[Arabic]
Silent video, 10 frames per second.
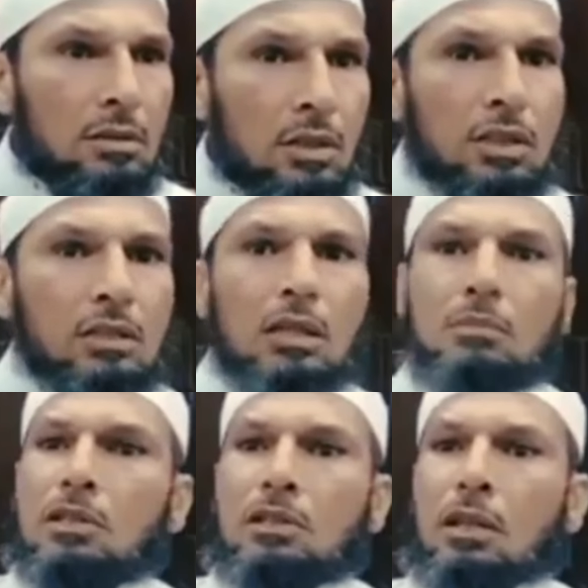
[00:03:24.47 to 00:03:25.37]
هذا
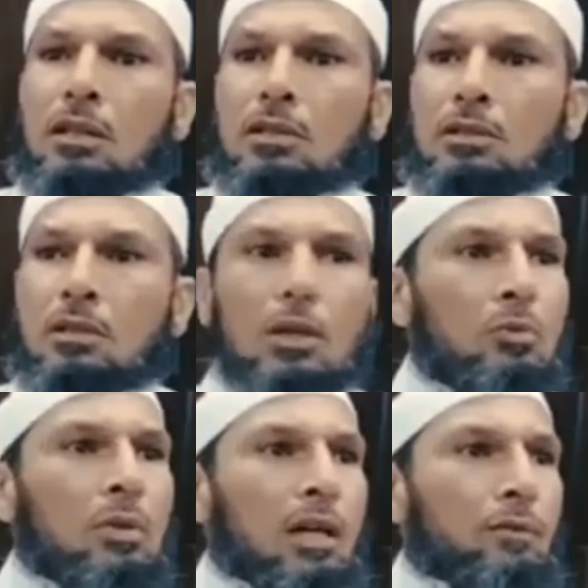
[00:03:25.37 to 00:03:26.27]
ما يصليش
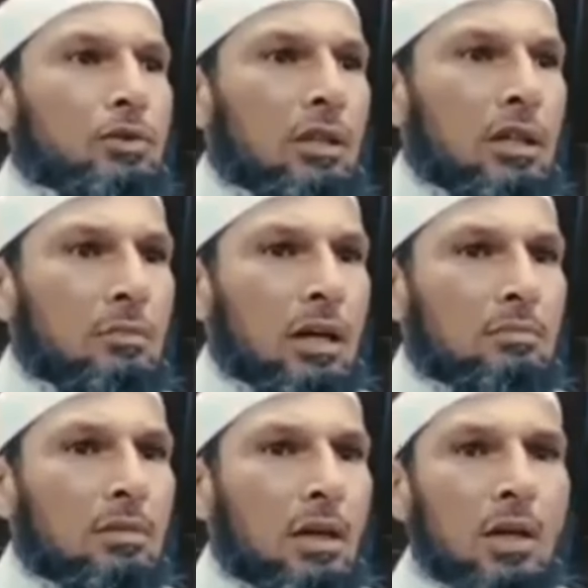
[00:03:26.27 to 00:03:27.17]
ما يعرفوش الإمام
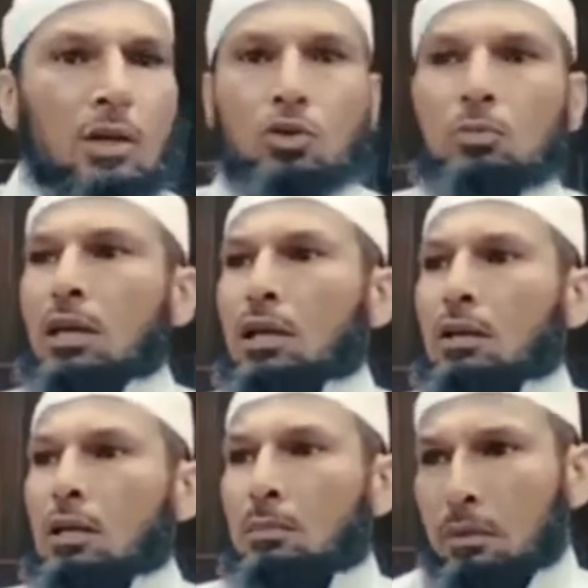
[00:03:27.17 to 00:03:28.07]
وما يعرف
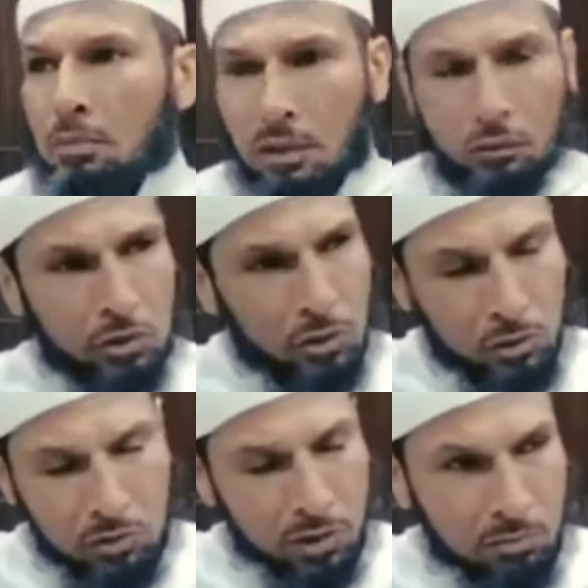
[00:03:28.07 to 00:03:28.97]
أنا باك ما نعرفوش أنا
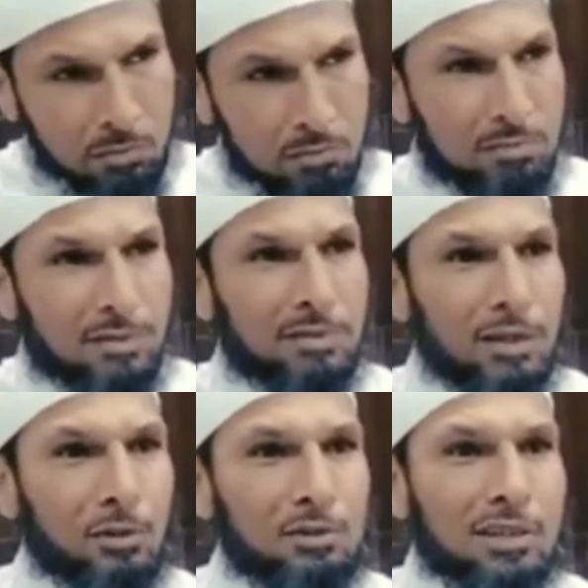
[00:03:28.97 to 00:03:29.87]
شوية
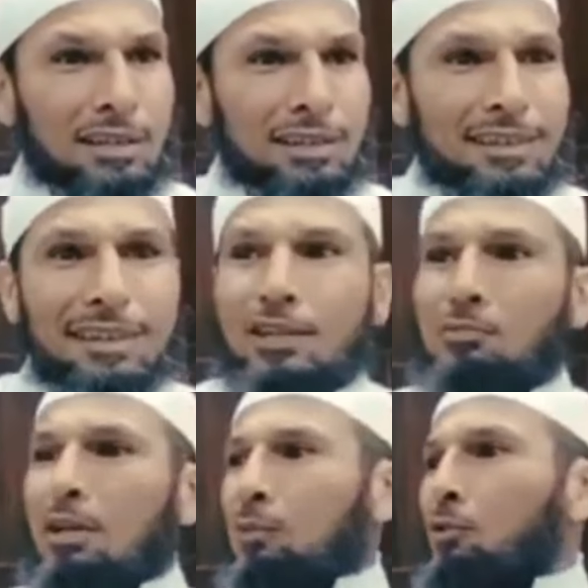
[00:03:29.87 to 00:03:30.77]
الخيوط طايرين
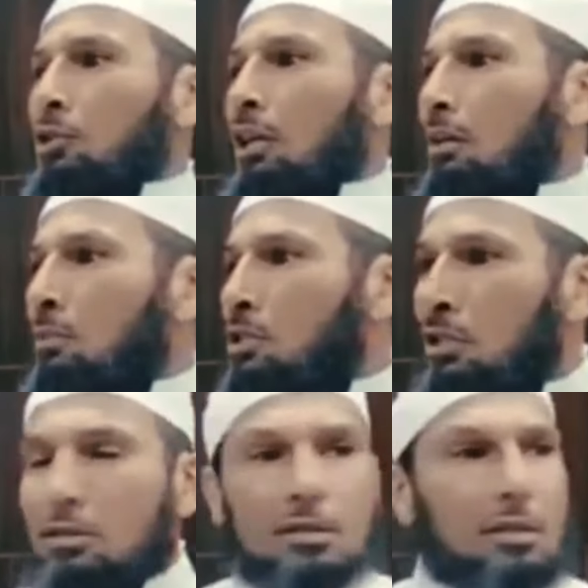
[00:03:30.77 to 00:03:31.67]
ما يعرفوش أهل
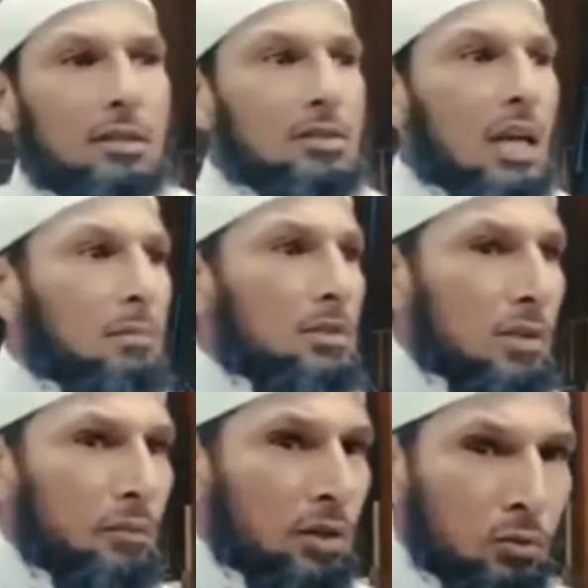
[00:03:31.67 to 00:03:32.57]
المسجد أصحاب
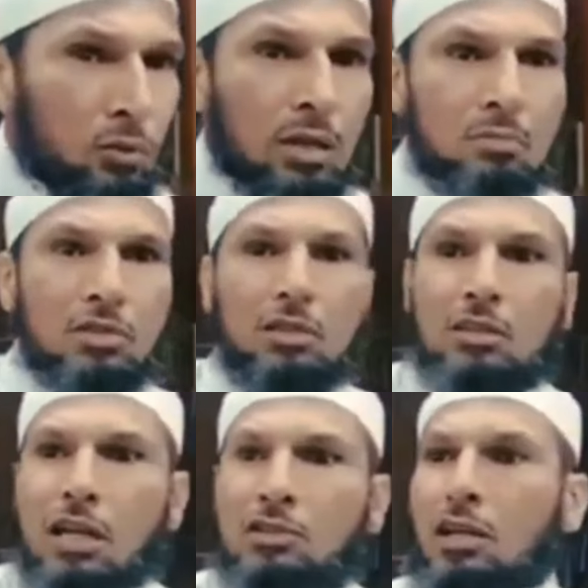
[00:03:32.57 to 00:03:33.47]
الصف الأول المسجد
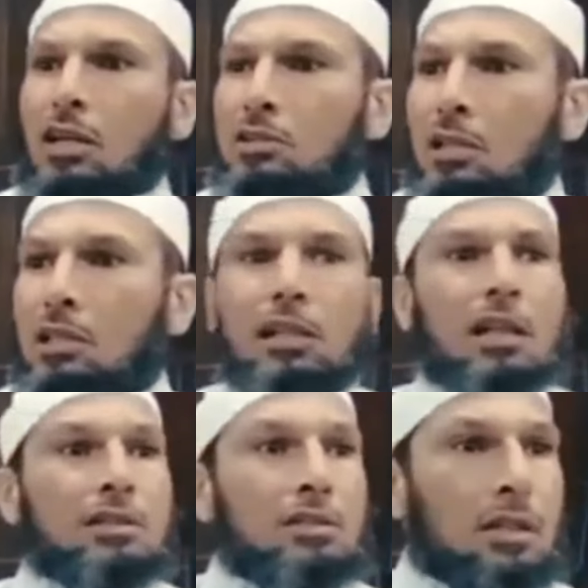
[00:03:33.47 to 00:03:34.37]
10 20
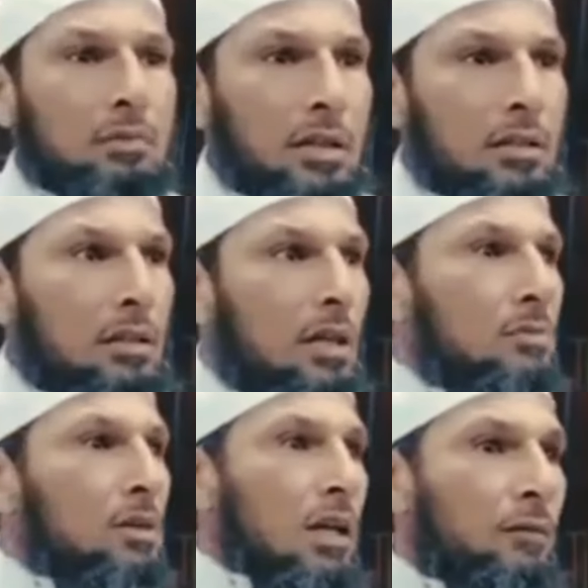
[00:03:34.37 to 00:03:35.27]
30 40
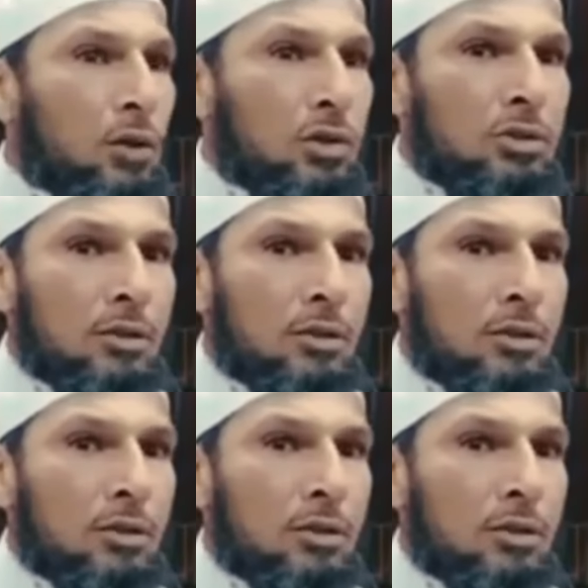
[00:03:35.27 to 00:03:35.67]
ما يعرفوهش